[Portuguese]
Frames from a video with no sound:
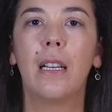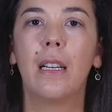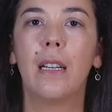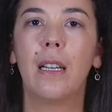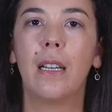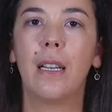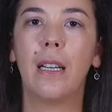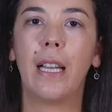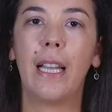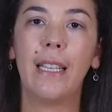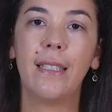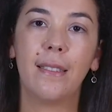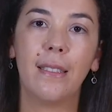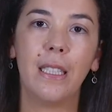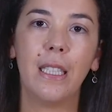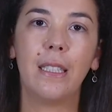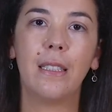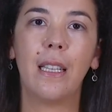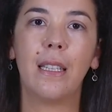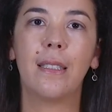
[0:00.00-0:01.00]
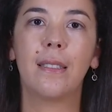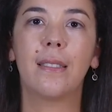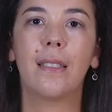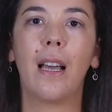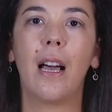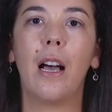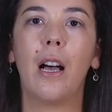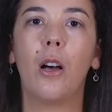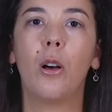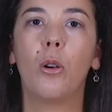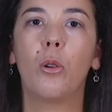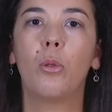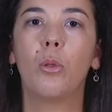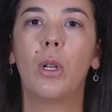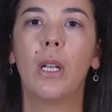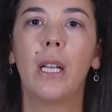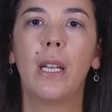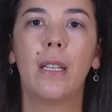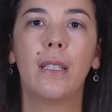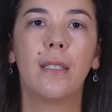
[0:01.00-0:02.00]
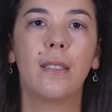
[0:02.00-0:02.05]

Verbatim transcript: eh, restrita em sal,